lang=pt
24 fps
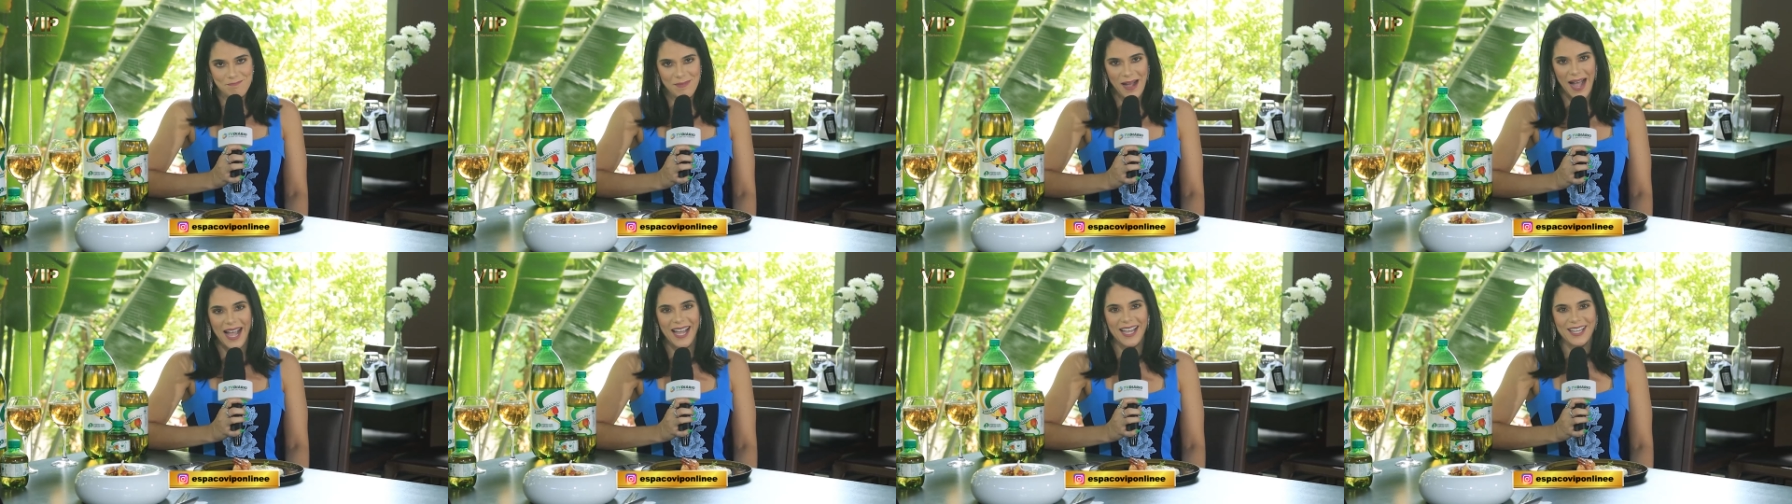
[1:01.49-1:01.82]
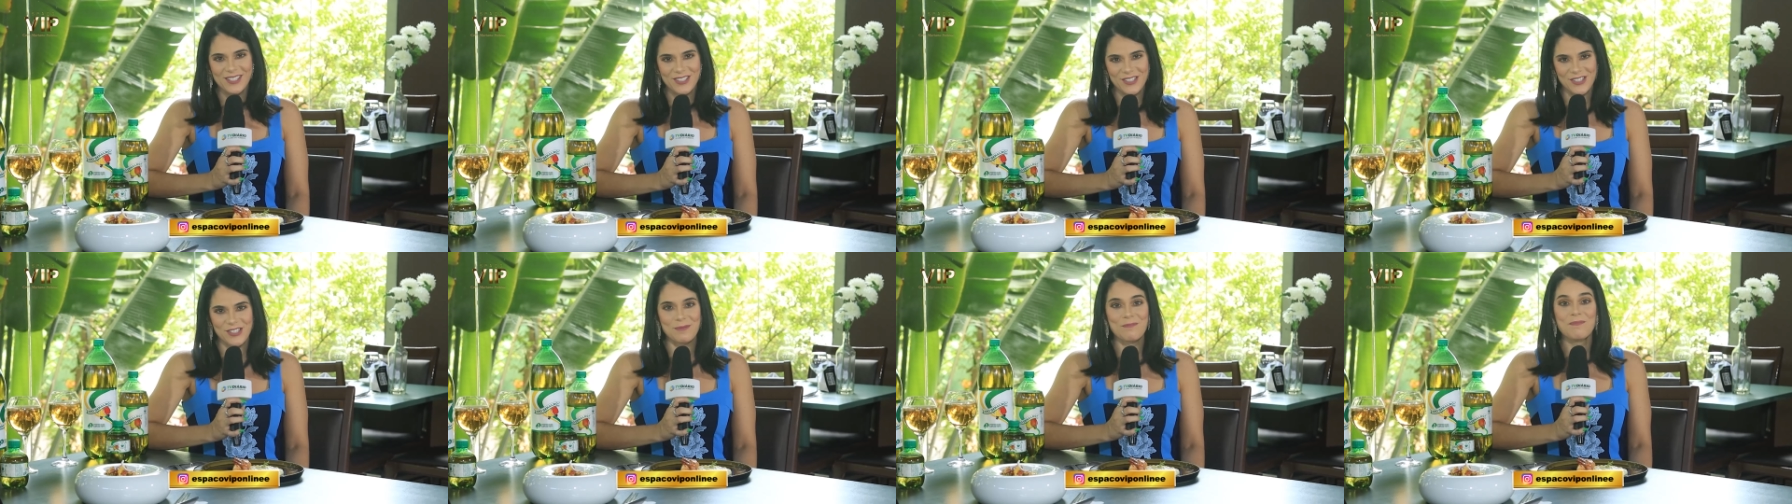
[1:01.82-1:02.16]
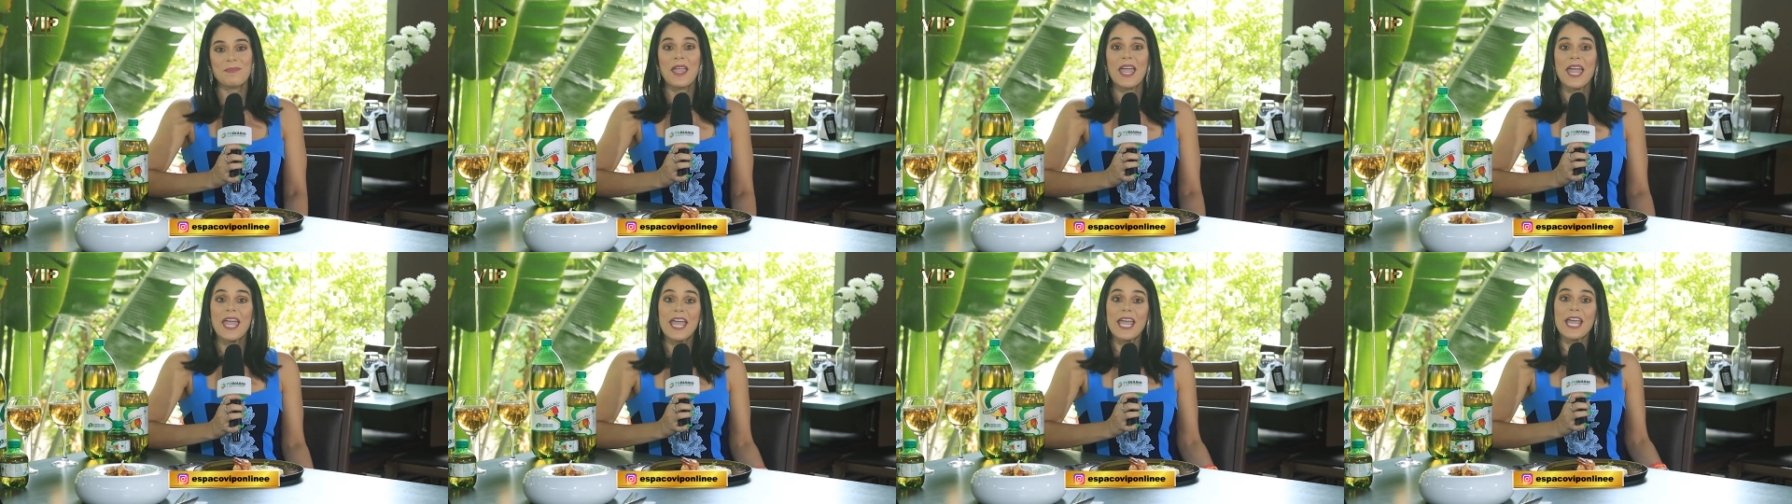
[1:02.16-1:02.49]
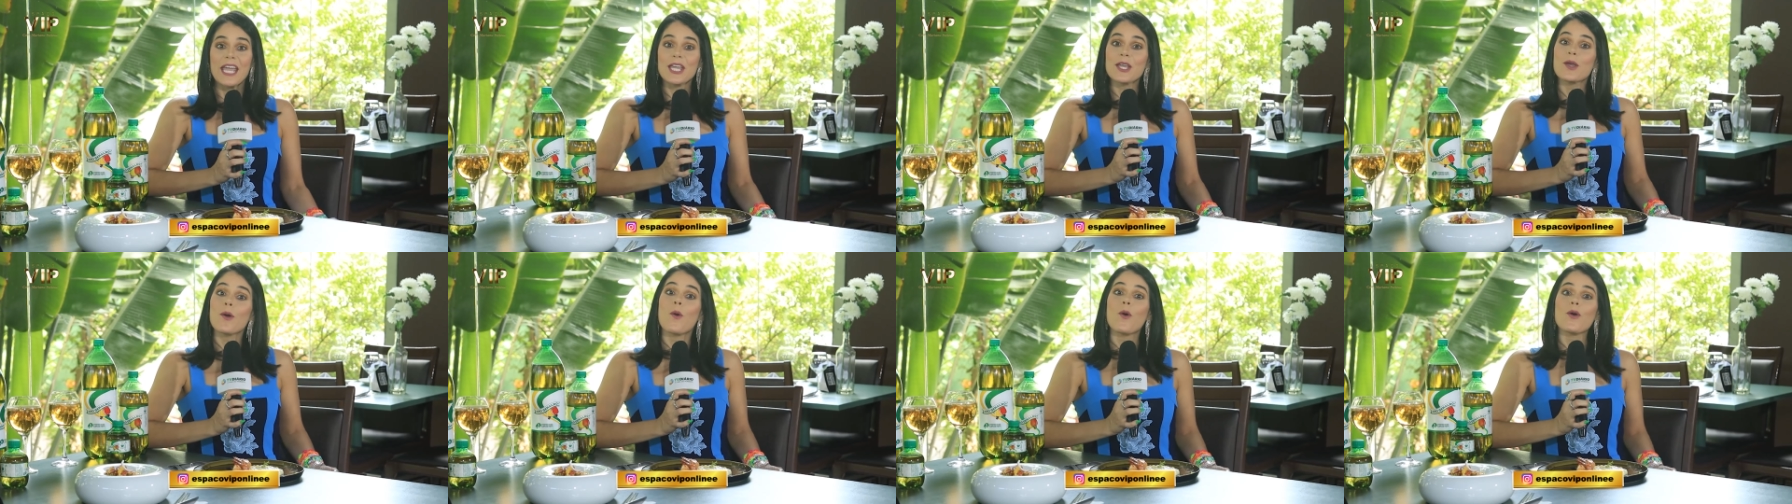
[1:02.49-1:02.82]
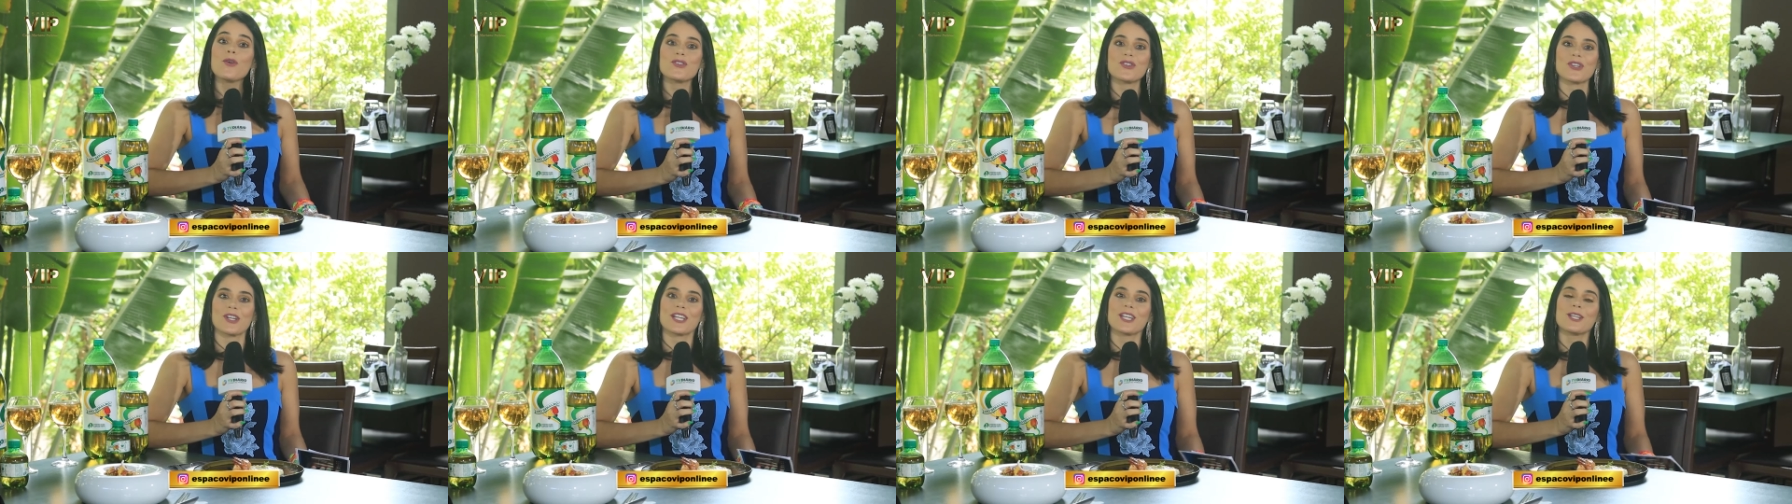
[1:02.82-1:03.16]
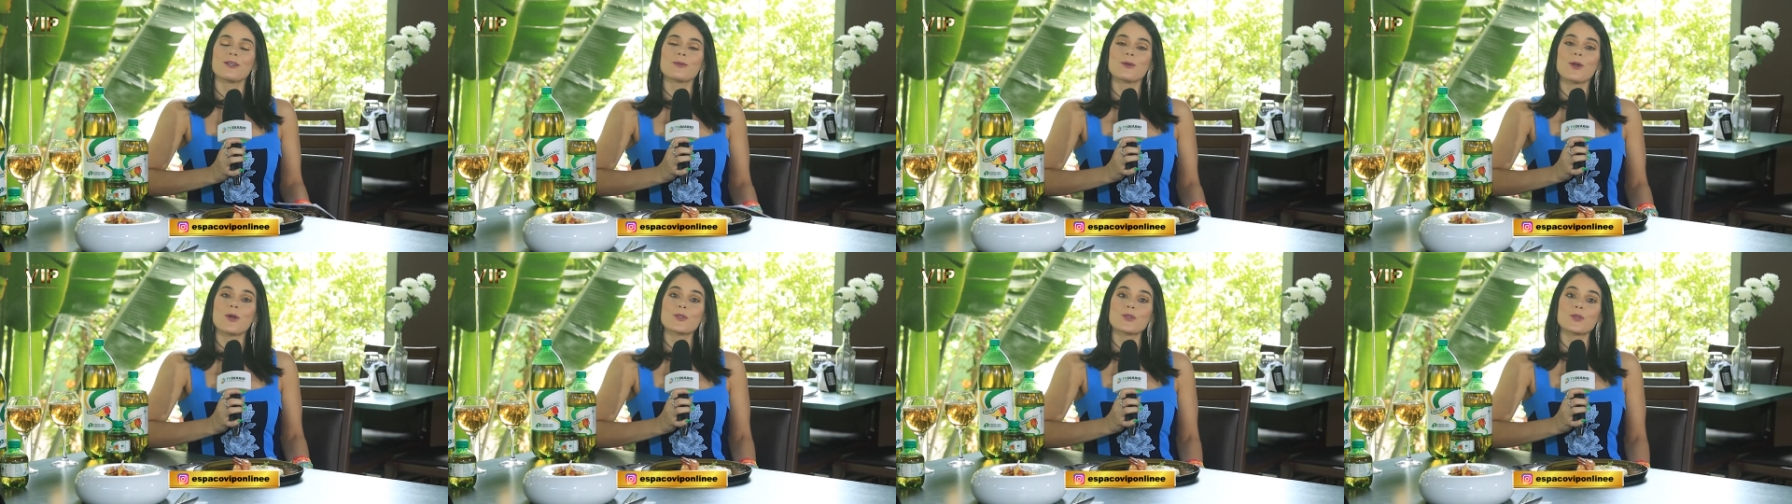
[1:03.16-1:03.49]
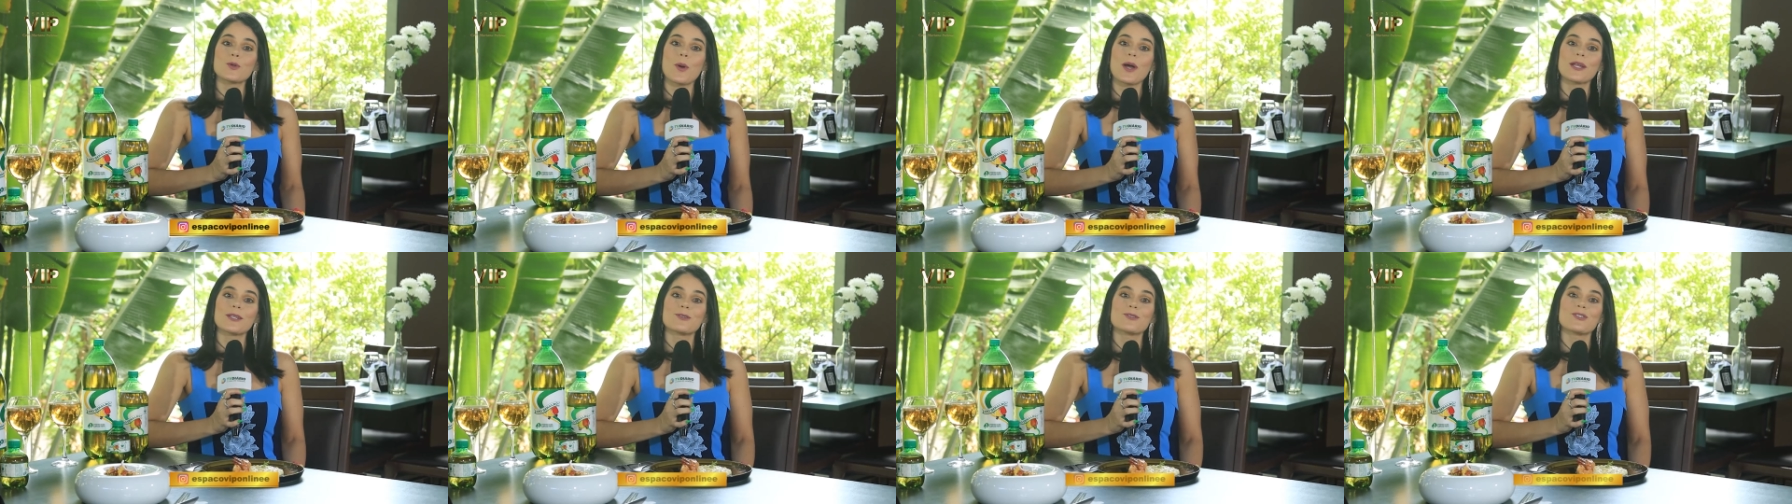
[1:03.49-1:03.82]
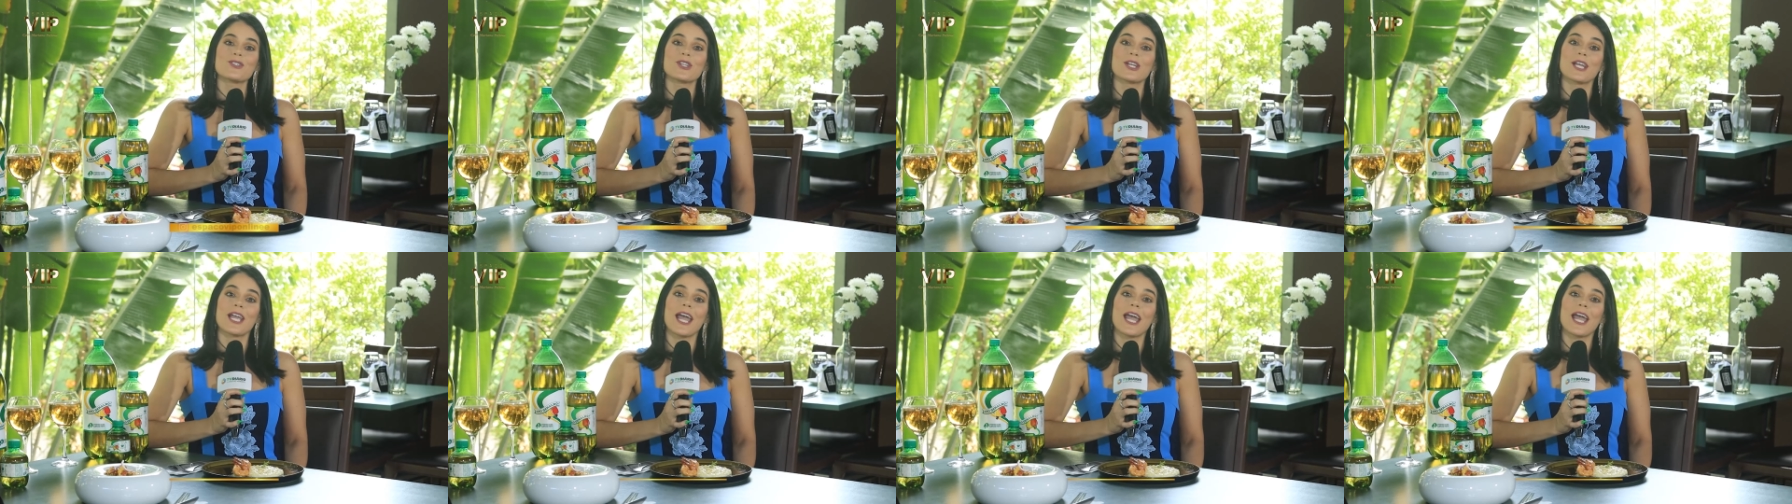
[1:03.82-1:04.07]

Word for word: parte. E hoje, aqui no nosso quadro de